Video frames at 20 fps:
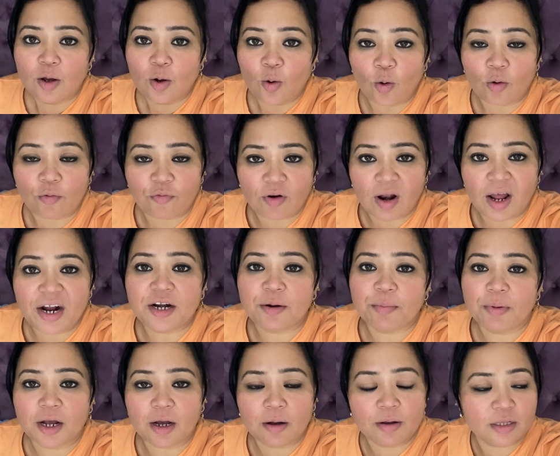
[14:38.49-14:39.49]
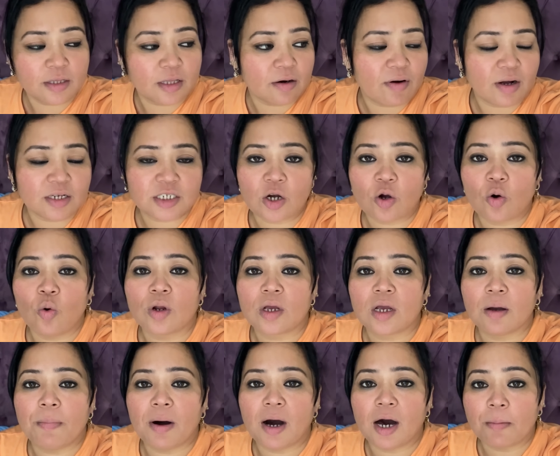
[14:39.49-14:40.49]
और फ्लाइट में कहीं दरवाज़ा खोल के
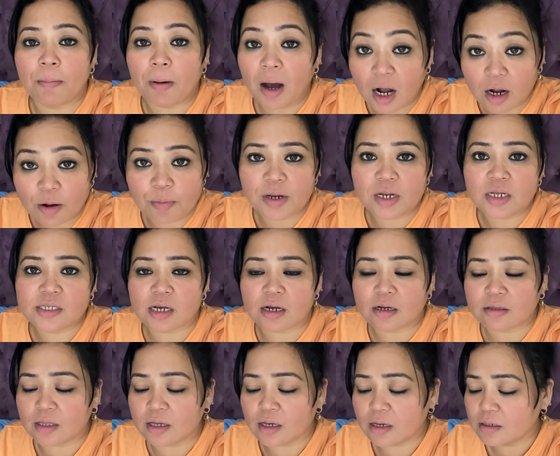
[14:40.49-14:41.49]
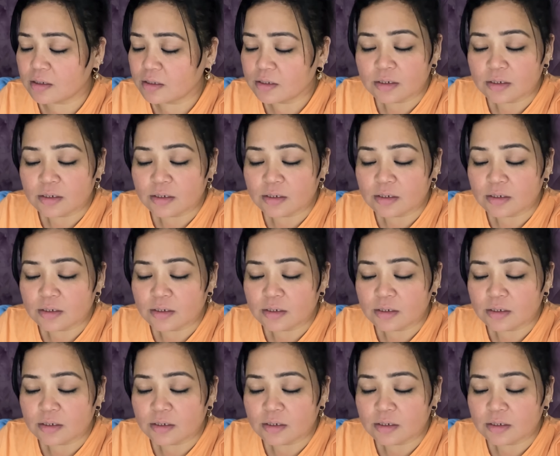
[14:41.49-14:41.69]
बाहर भाग भी नहीं सकते